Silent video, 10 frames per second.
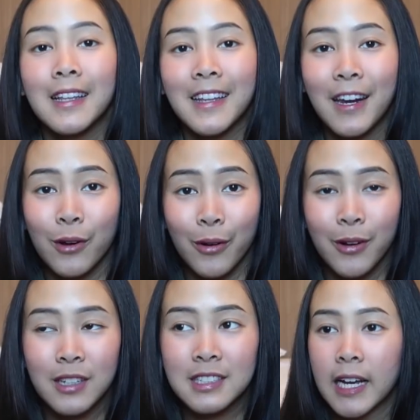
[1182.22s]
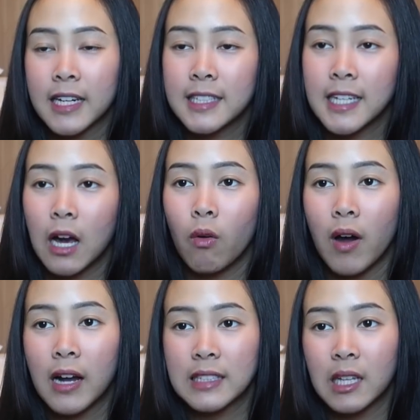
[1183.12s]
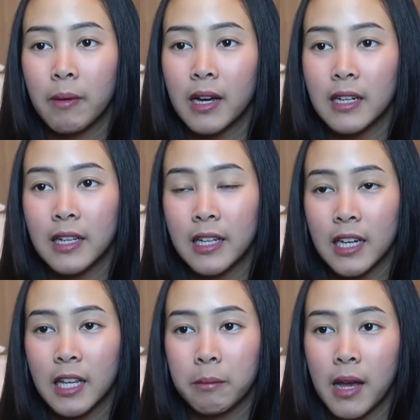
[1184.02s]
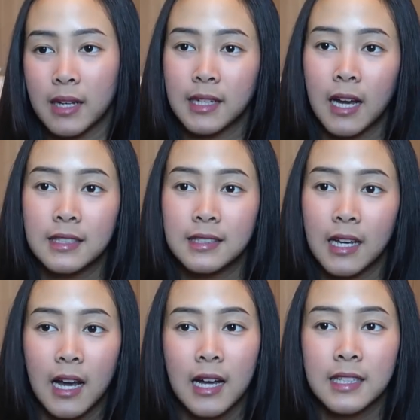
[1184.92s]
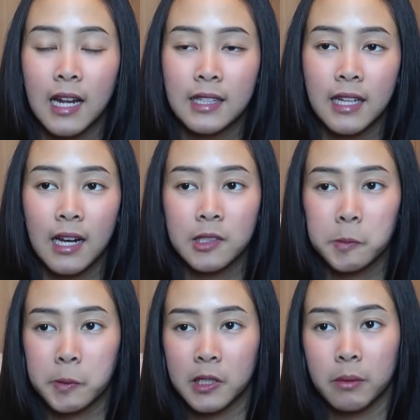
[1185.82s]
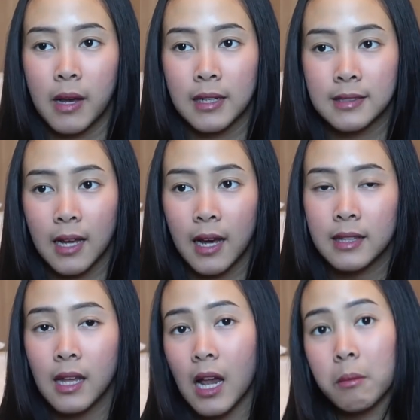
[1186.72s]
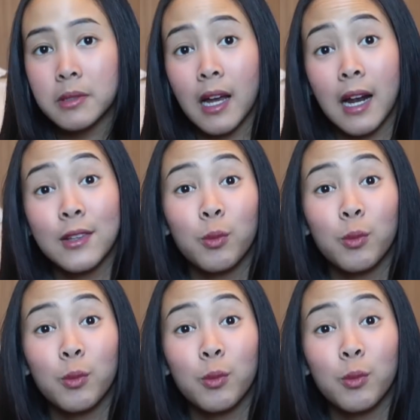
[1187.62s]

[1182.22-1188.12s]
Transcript: Terus, karena Jawa, kita mah keliling-keliling biasa aja, jalan-jalan seperti biasa. Ntar kalian bisa nggak